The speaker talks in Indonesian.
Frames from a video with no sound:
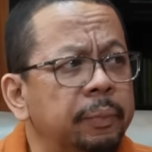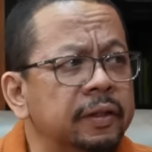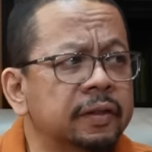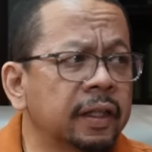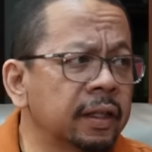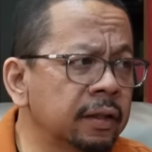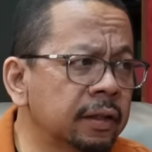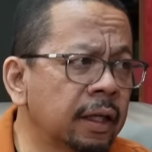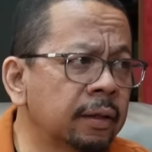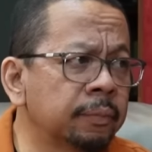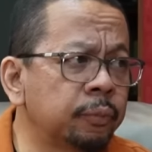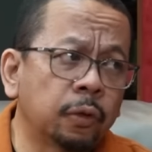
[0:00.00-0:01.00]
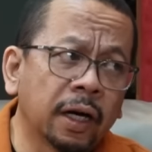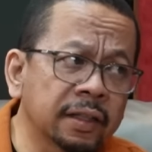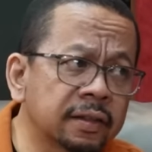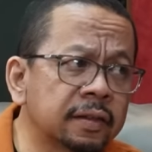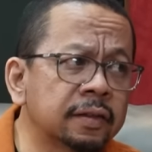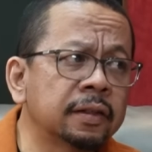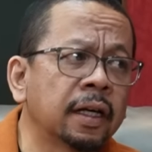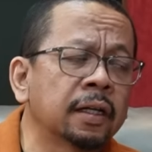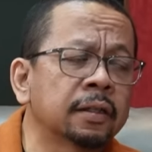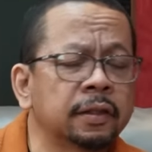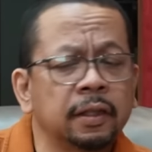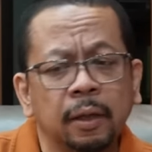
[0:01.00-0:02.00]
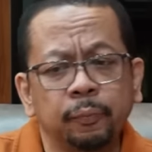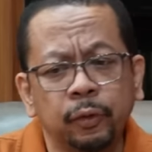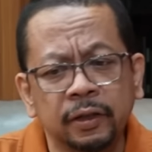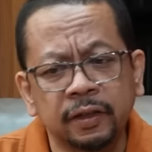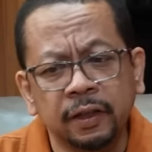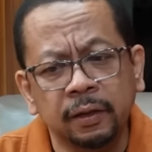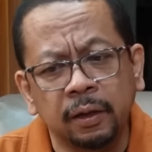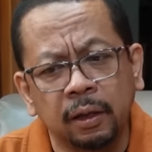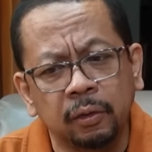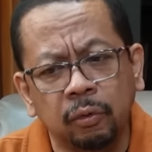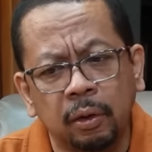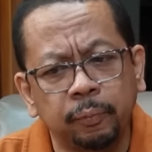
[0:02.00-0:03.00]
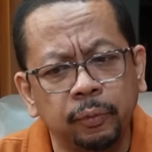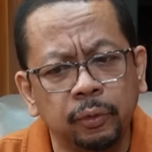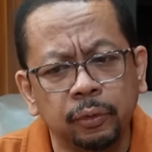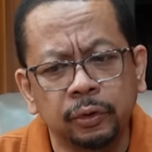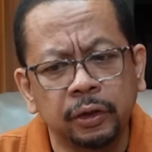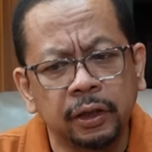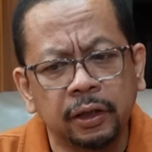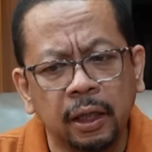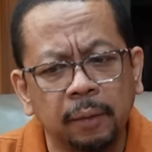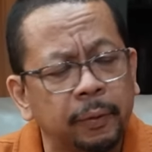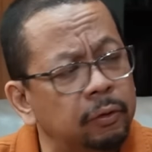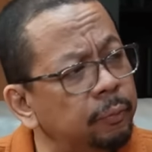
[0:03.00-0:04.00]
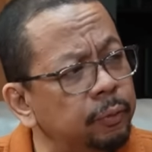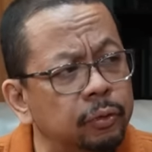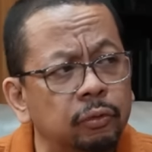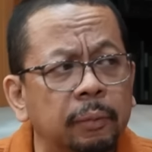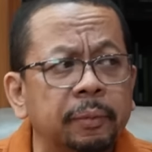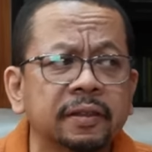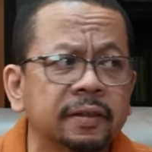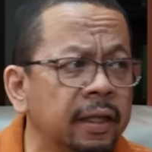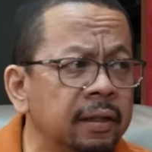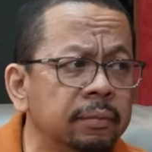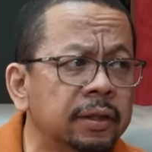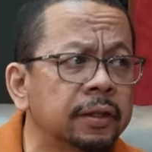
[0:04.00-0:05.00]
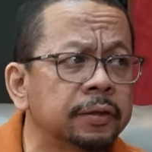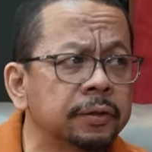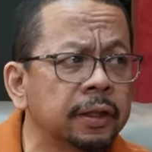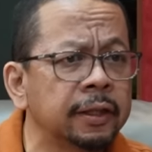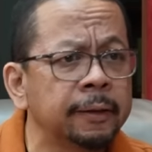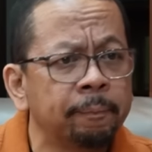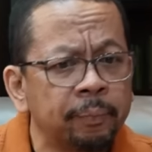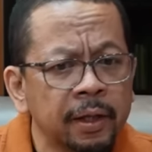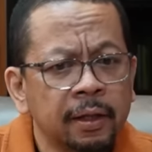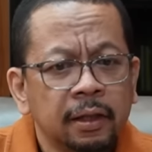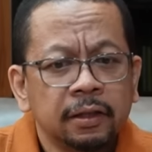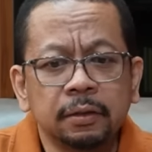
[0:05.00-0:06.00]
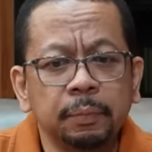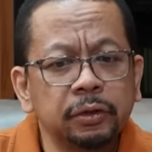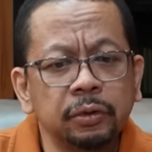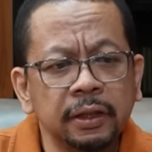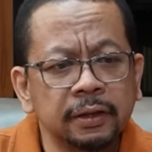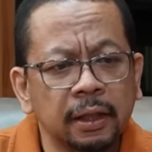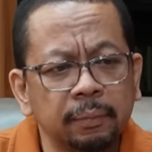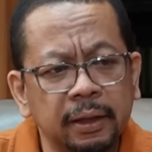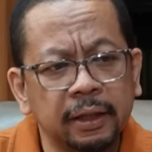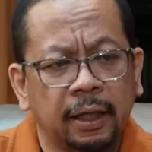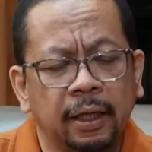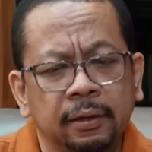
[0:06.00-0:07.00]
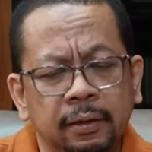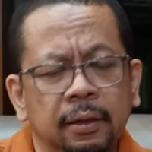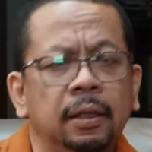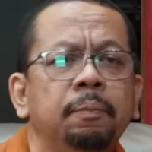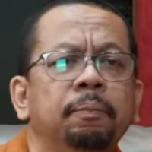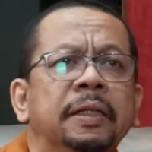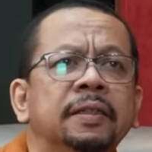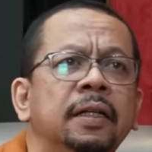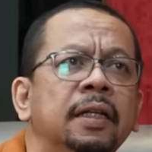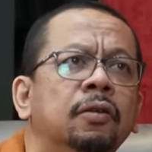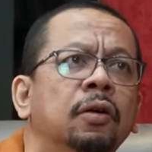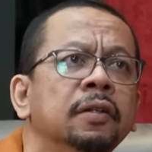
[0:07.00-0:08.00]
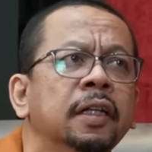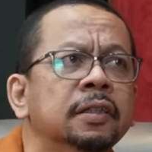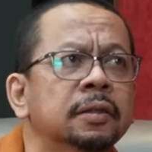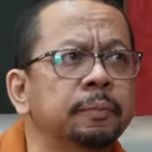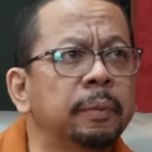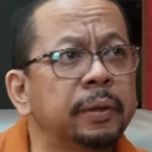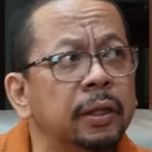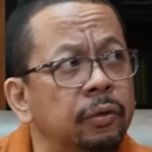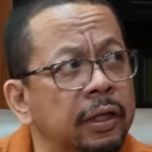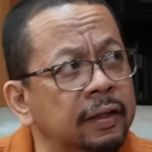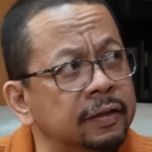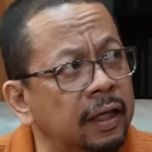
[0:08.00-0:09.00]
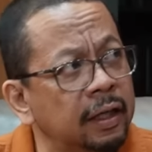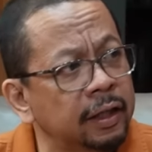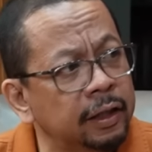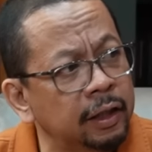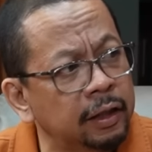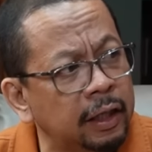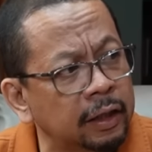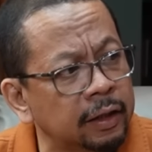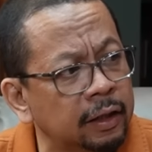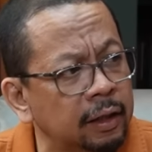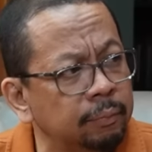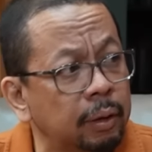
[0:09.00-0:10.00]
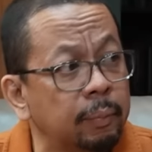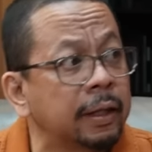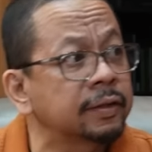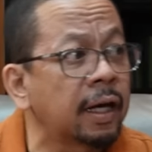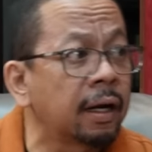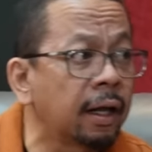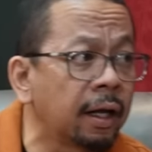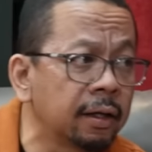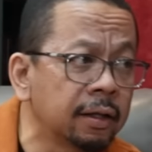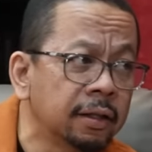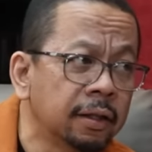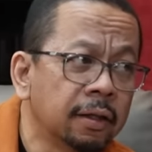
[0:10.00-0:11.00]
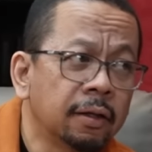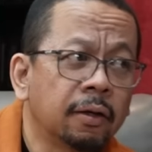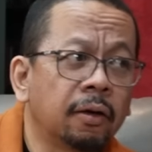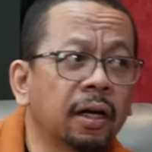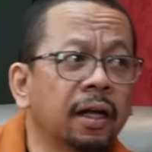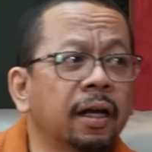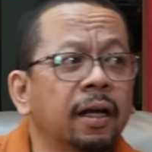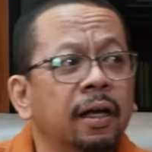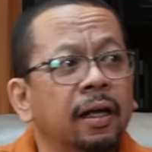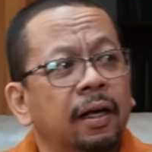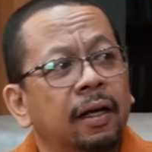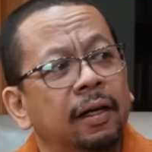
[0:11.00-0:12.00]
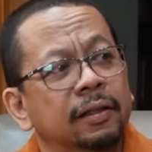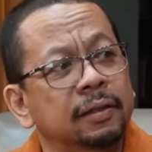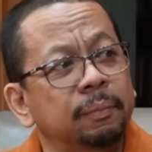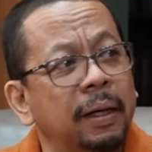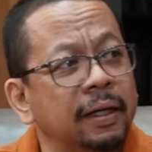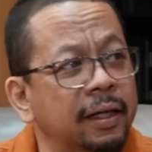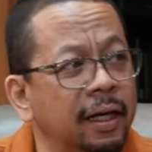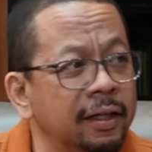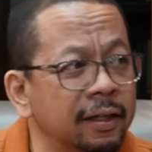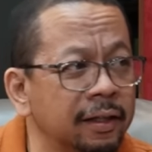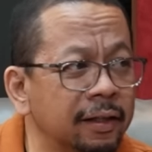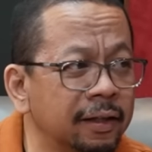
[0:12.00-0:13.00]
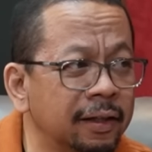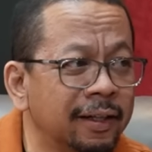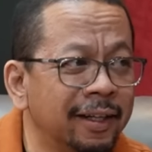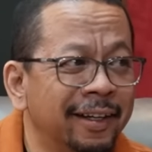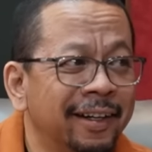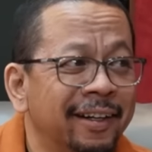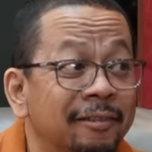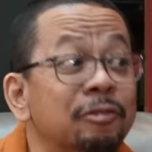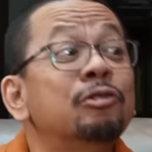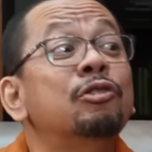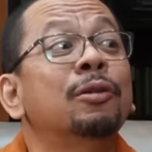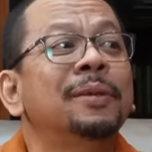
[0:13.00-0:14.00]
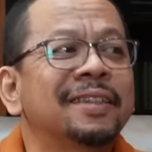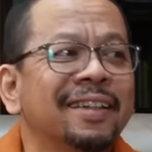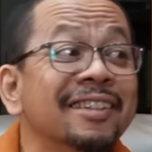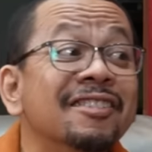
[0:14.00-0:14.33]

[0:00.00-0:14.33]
76 persen ya, yang ya. puas, ya, yang ya, ya tidak ya, puas sekitar 23, 23 22 persen ya, ya. begitu. Jadi sebetulnya saya melihat lepas dari konteks pemilu yang sekarang ini dikatakan bermasalah oleh sebagian guru besar